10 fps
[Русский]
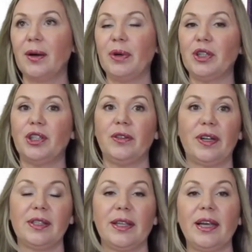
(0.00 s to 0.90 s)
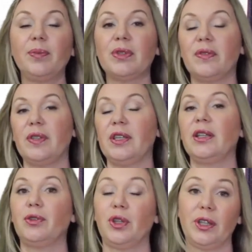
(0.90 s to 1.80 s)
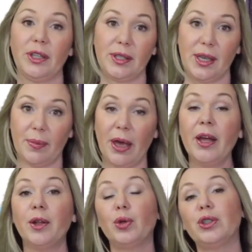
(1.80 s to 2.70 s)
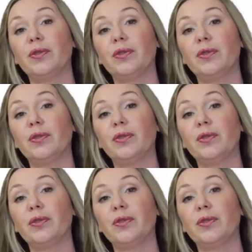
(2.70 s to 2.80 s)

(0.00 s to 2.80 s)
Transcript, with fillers: да, почти 20 лет посвятила вот этой теме, то